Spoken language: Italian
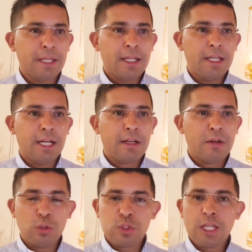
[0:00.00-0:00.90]
A
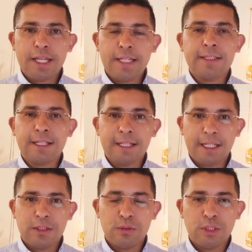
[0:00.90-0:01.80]
cosa è
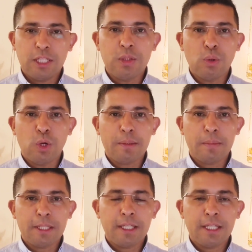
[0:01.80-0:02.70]
attaccato il cuore?
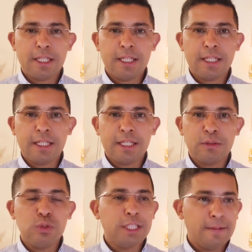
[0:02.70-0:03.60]
Perché eh,
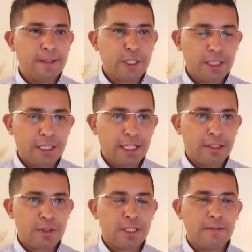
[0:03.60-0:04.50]
tutte le vicende della
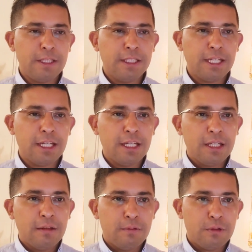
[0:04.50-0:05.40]
nostra vita
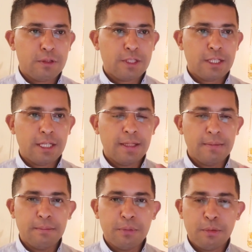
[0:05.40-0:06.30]
forse
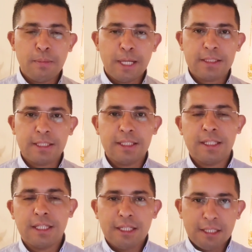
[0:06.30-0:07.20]
eh, proprio parte
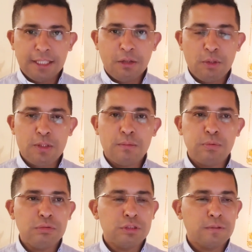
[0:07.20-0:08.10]
da questo
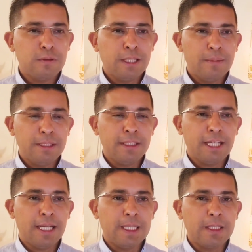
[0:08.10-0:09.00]
punto
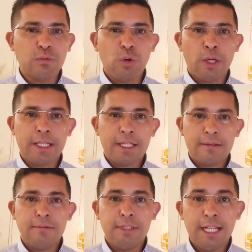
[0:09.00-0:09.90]
fondamentale, il cuore,
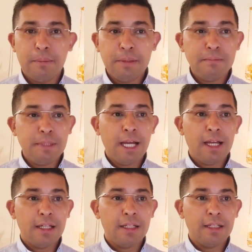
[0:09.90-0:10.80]
che nella Bibbia
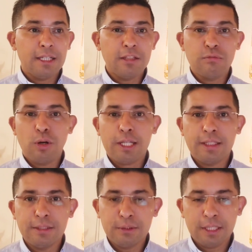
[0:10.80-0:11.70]
il cuore
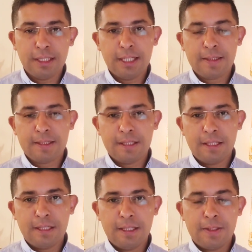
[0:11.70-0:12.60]
non è la
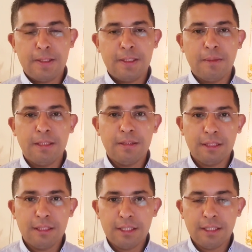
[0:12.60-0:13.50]
sede dei
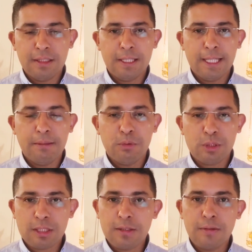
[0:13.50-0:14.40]
sentimenti e delle
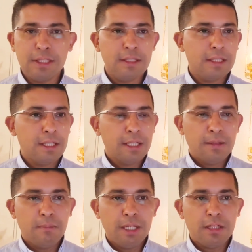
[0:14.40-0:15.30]
emozioni,
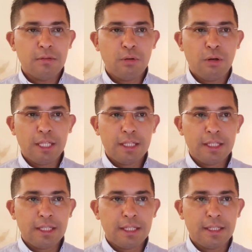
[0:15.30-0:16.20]
ma il
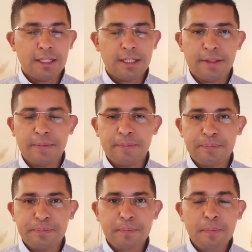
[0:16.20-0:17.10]
cuore eh,
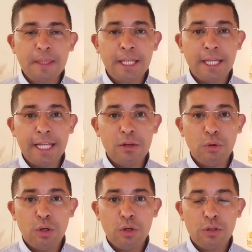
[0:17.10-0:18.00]
è il
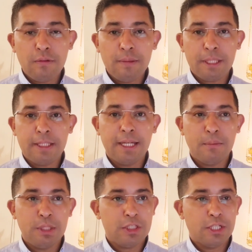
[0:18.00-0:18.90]
luogo dove prendiamo
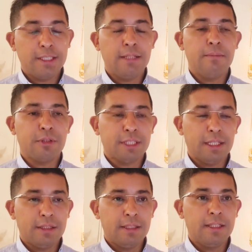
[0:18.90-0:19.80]
le scelte importanti